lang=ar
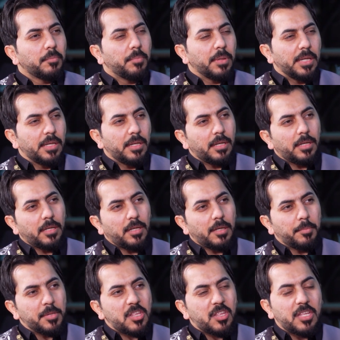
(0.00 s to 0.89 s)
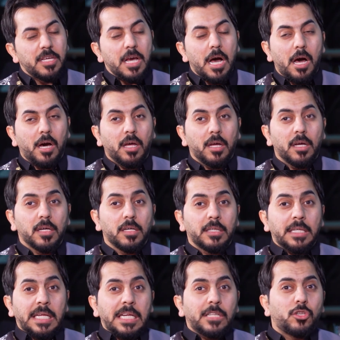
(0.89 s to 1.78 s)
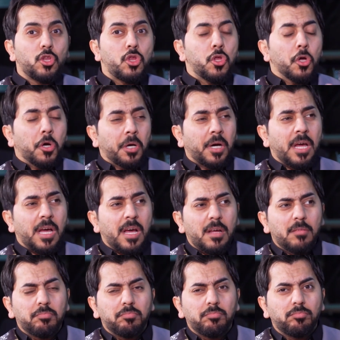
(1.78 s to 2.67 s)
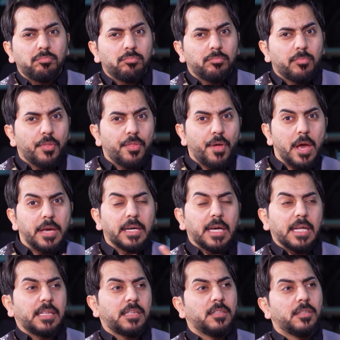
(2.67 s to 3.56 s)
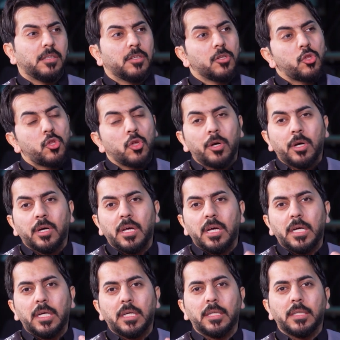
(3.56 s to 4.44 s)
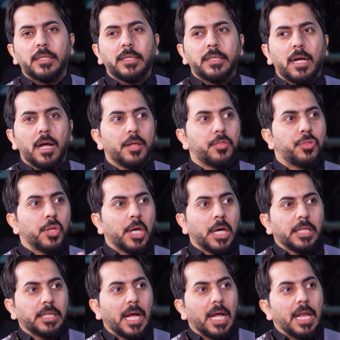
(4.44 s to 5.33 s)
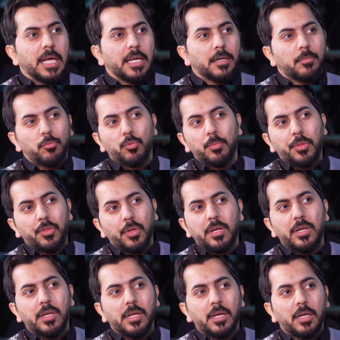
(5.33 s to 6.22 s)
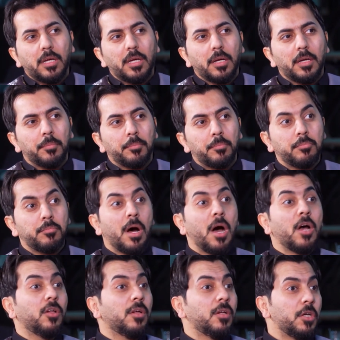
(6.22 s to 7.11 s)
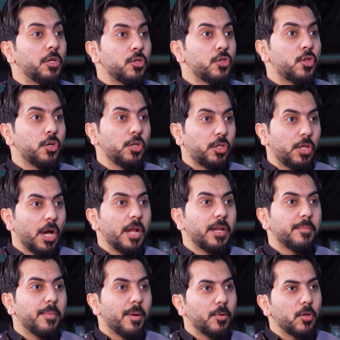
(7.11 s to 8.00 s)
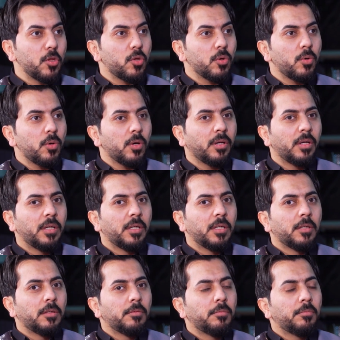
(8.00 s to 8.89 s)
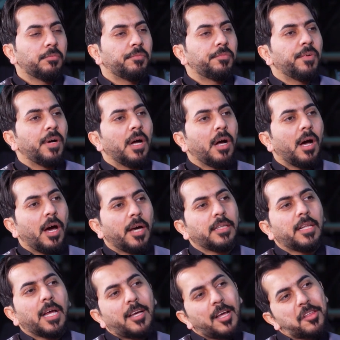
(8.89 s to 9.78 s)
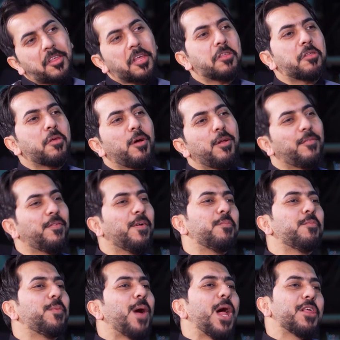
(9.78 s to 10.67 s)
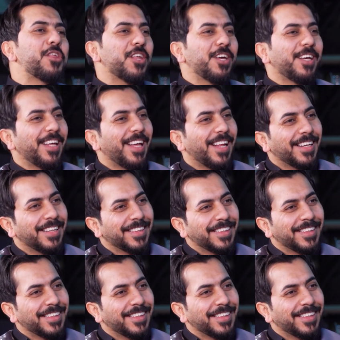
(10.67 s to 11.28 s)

بال بالسياره قلت الشهره ضايقتني الشهره اثرت علي مو مثل آه، ما كنت انا ما مشهور اي نعم،, نعم فاريد اكسر سولفه مباشره يعني